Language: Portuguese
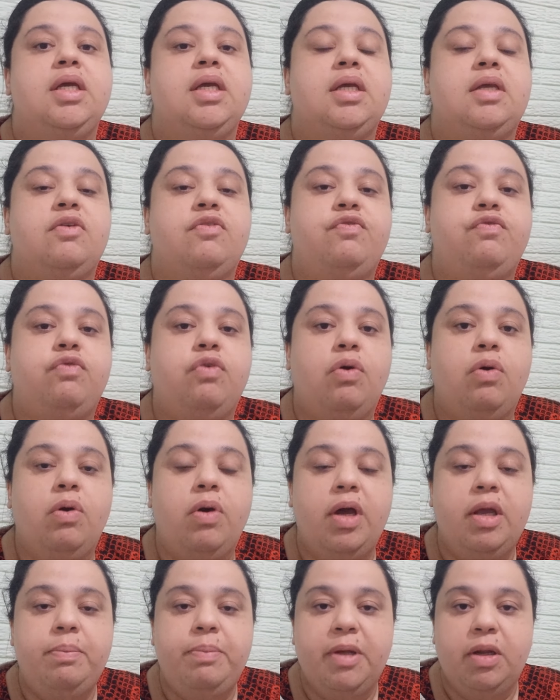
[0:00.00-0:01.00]
que
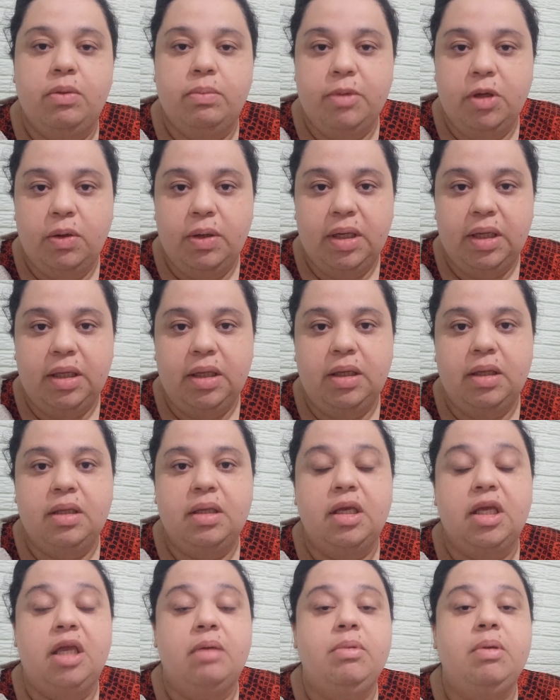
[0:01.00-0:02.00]
foi pelo meu
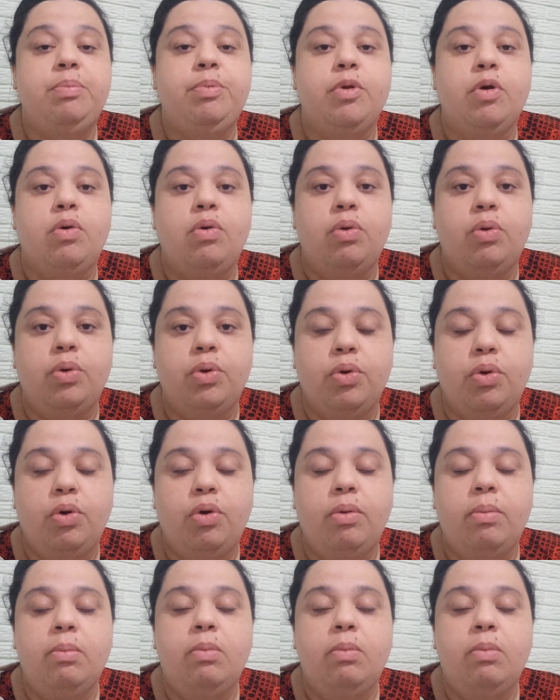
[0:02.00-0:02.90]
link, que me procurou.